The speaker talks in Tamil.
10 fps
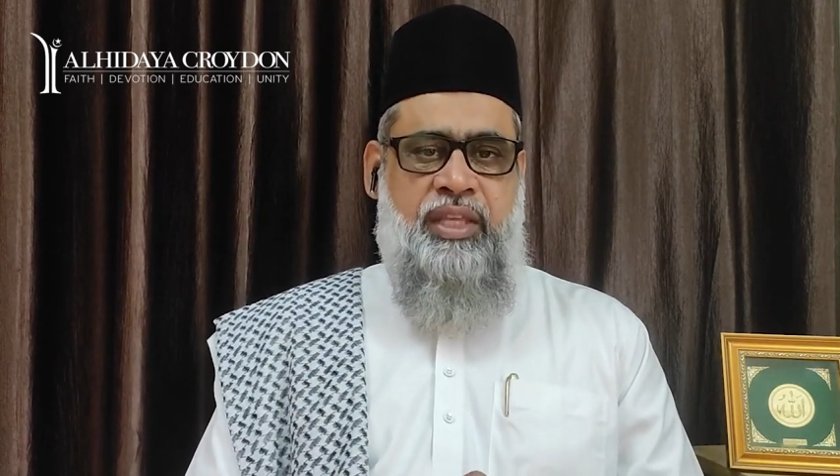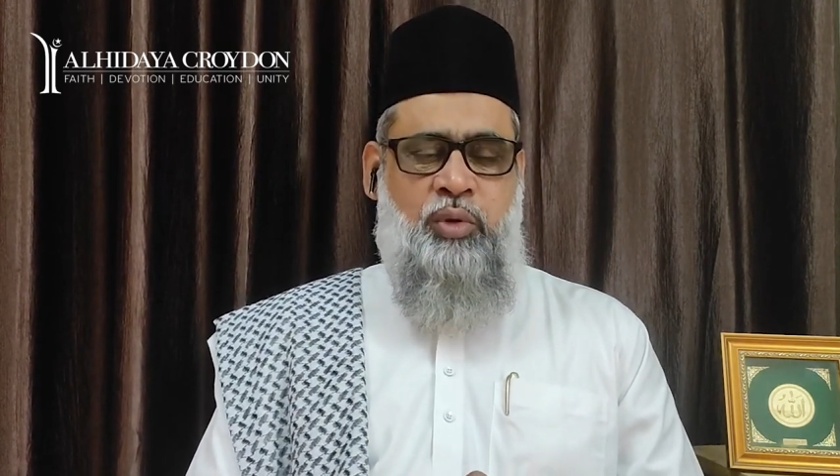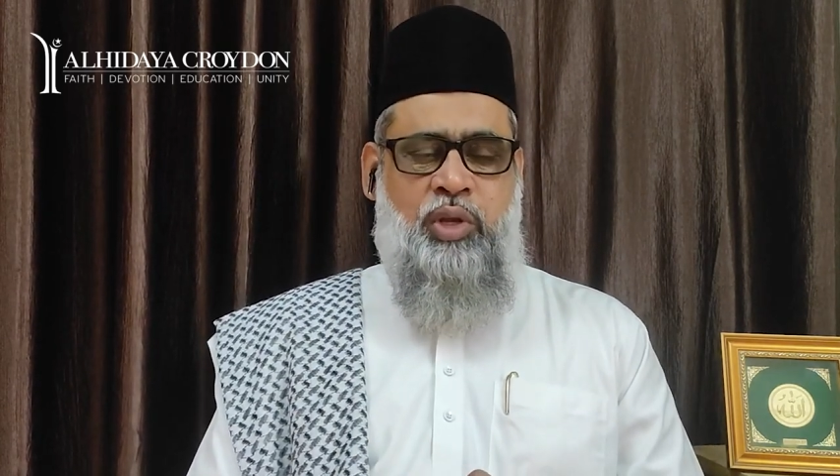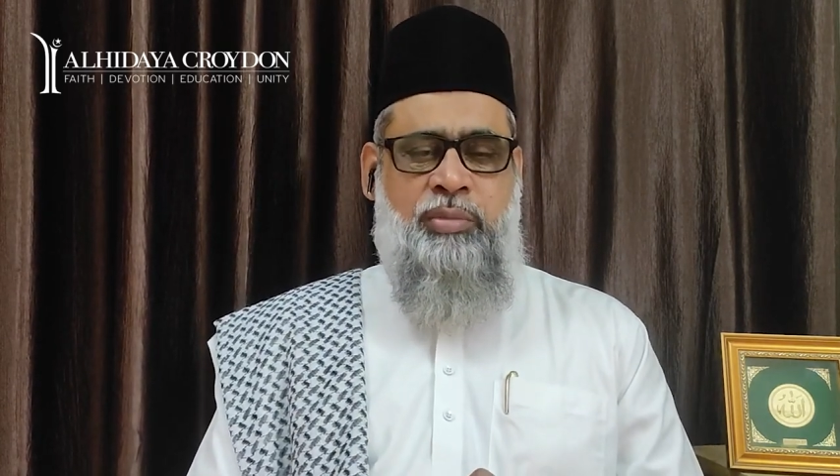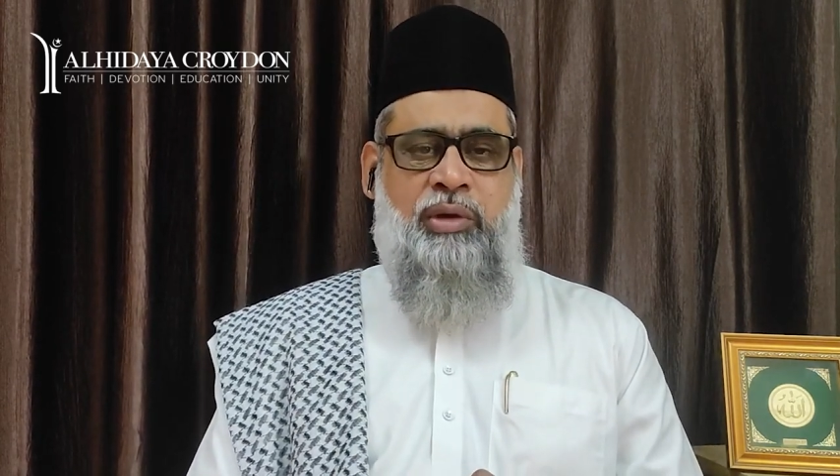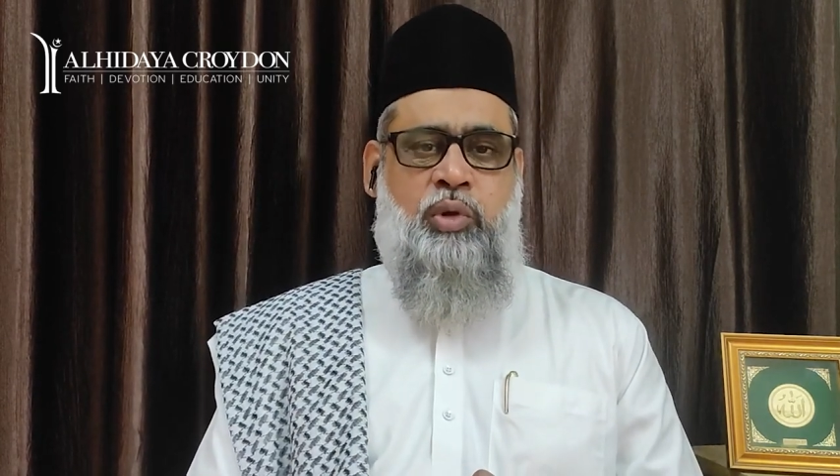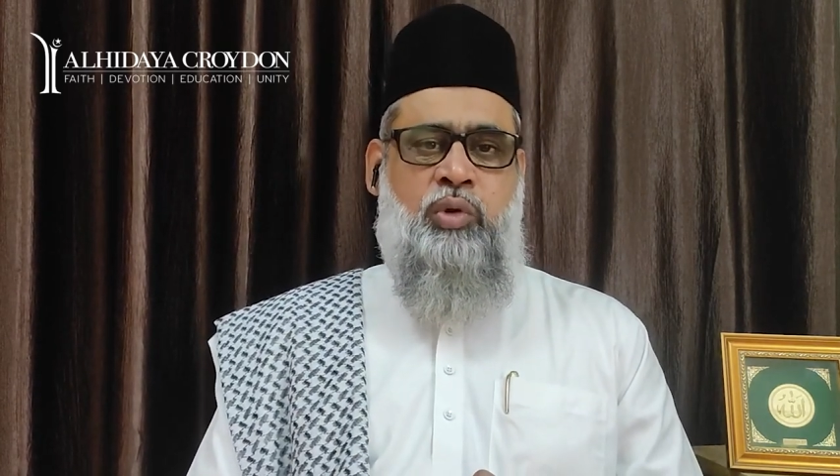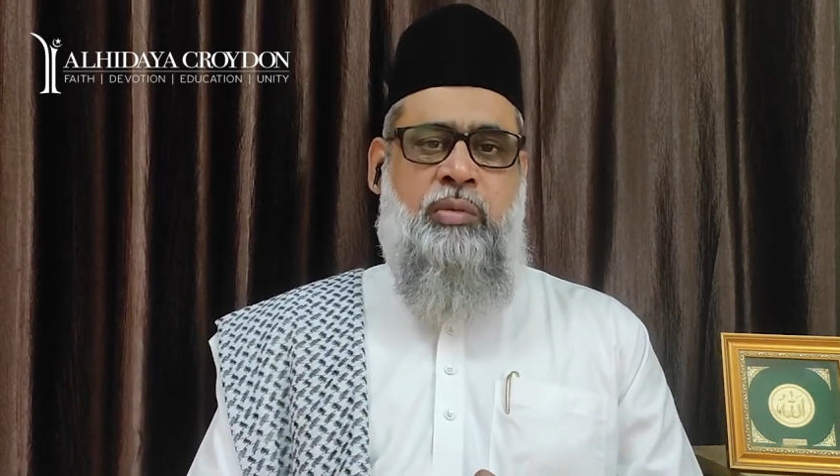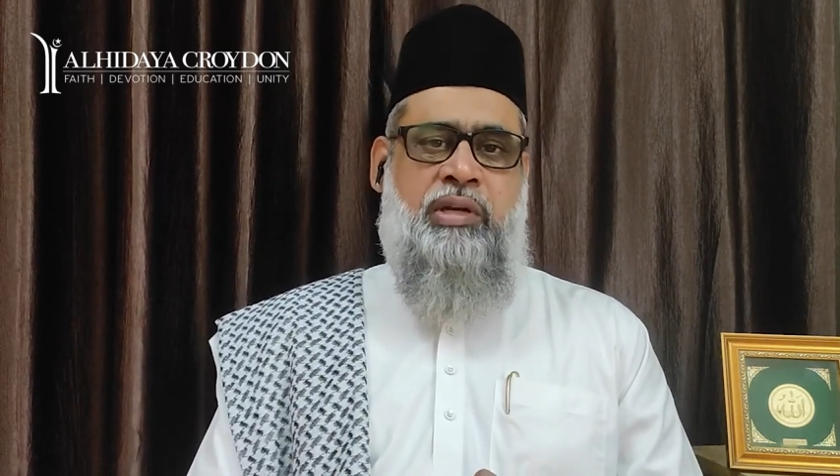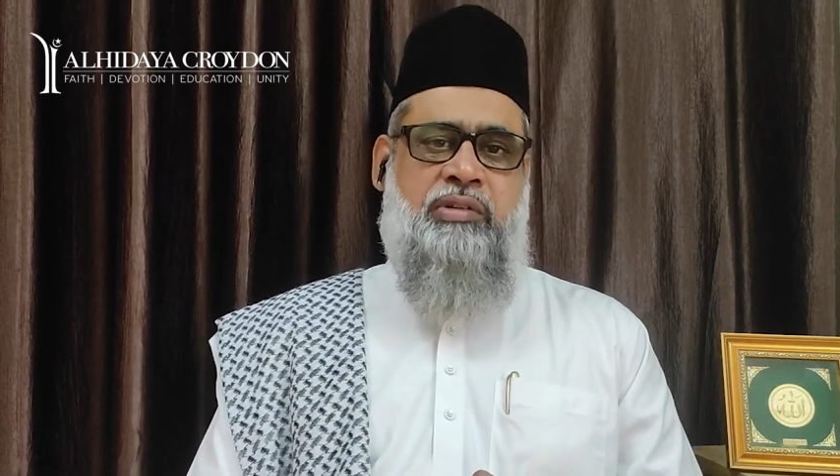இருவருமே
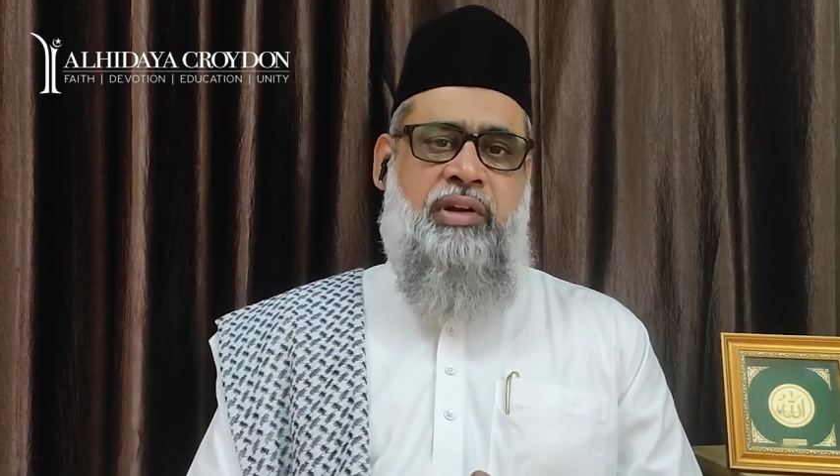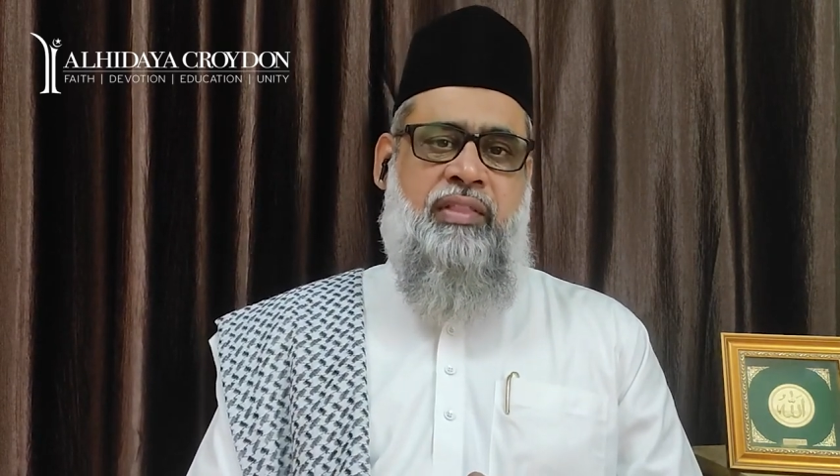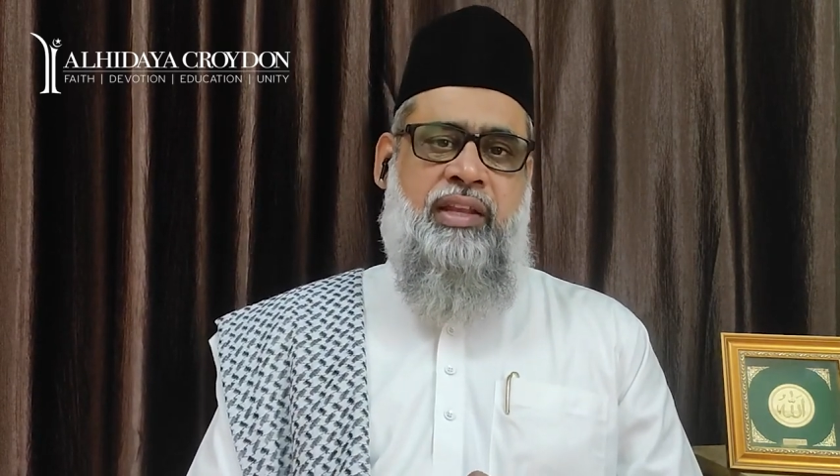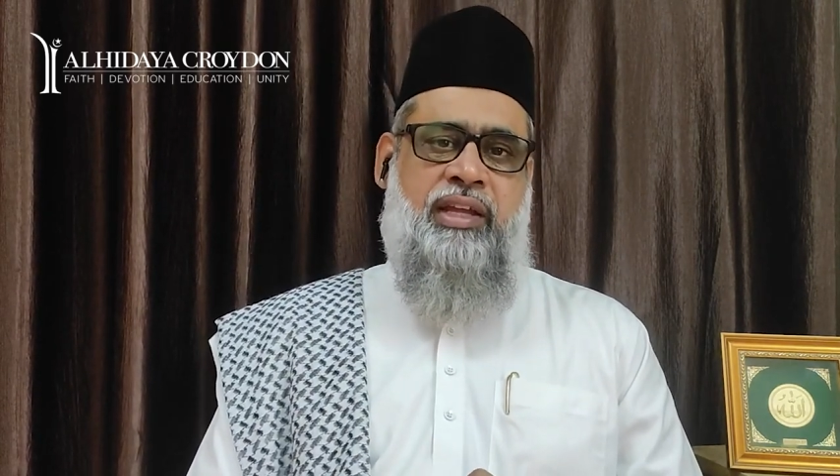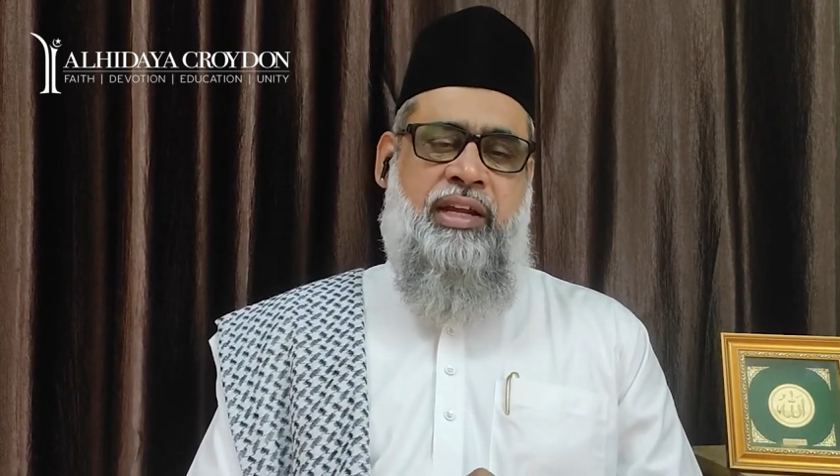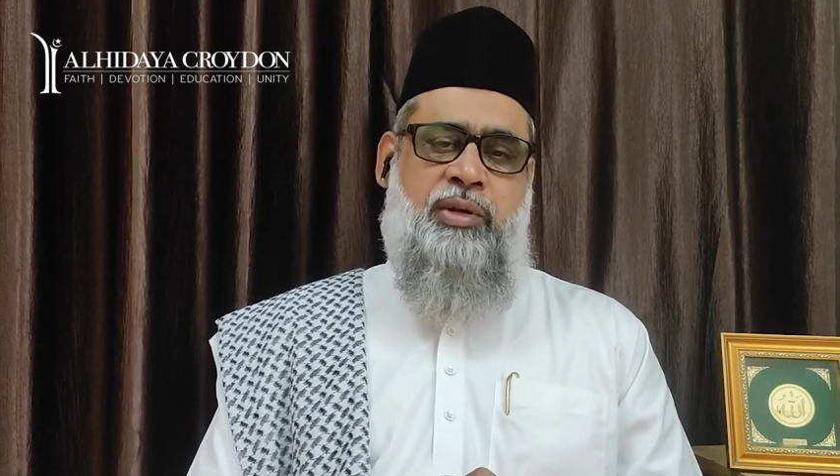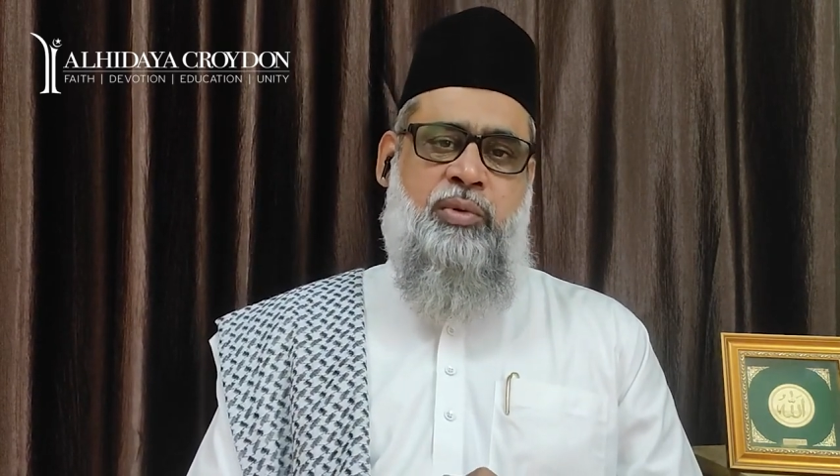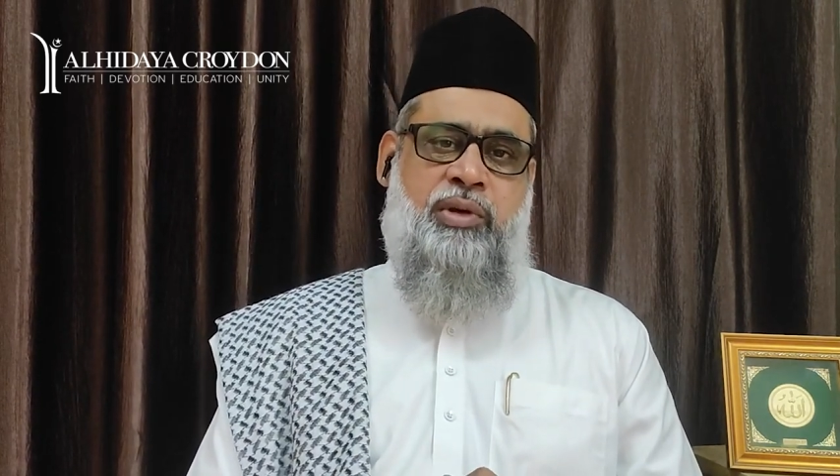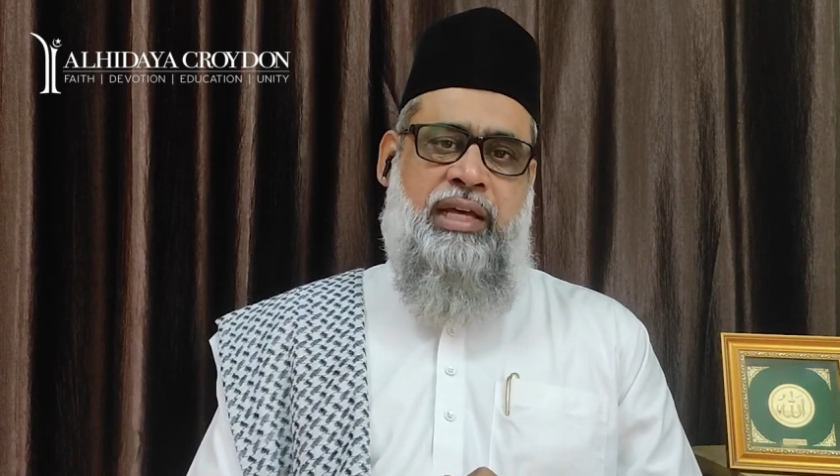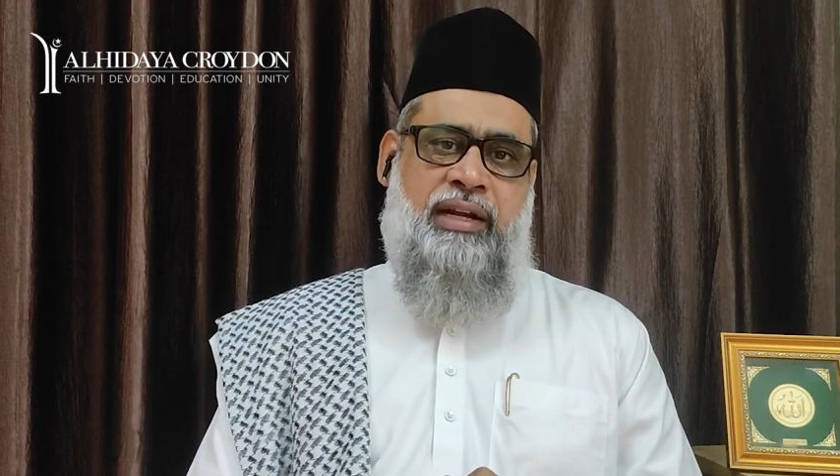ஒருவர் மற்றவரிடத்திலே
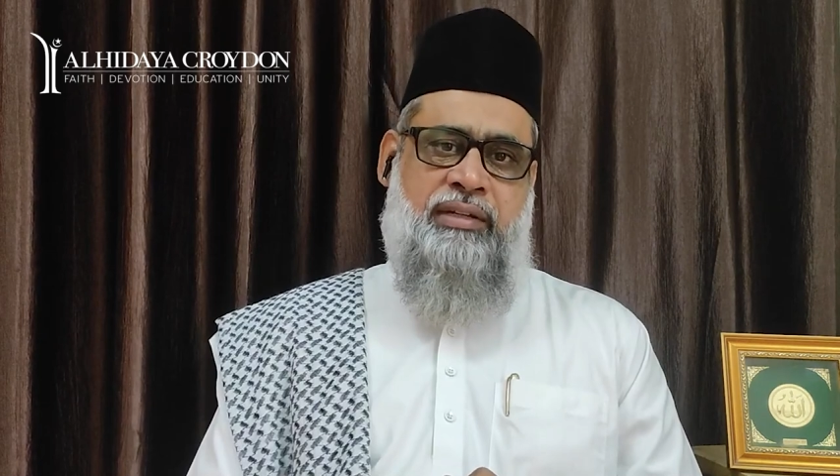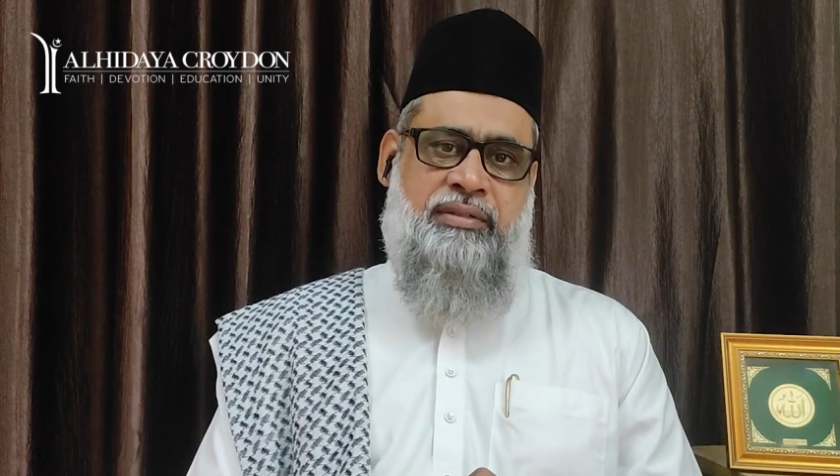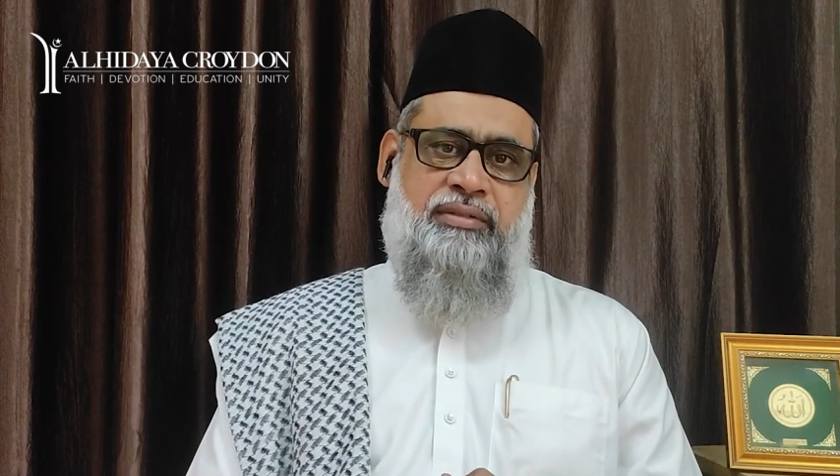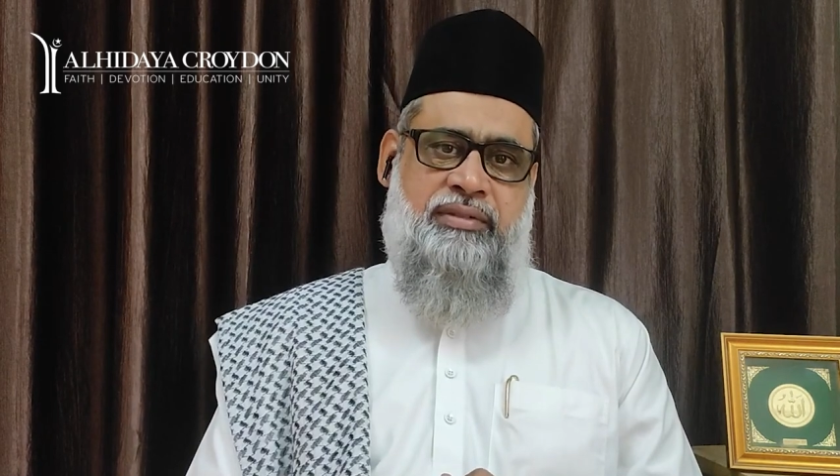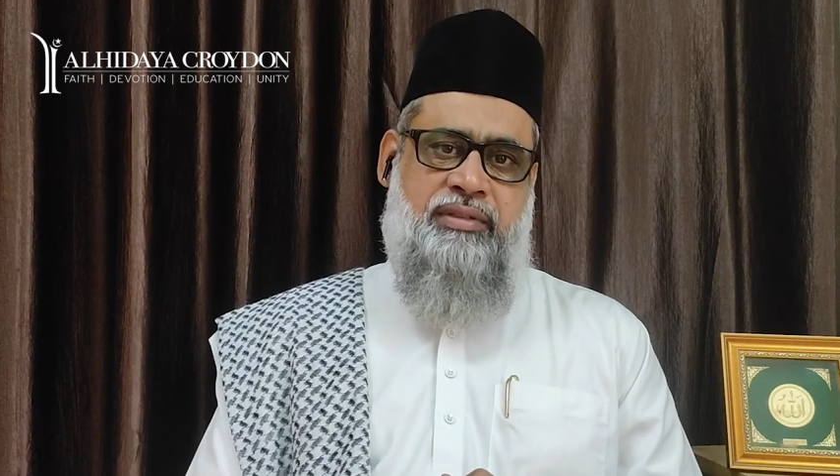கேட்டுக்கொண்டார்கள்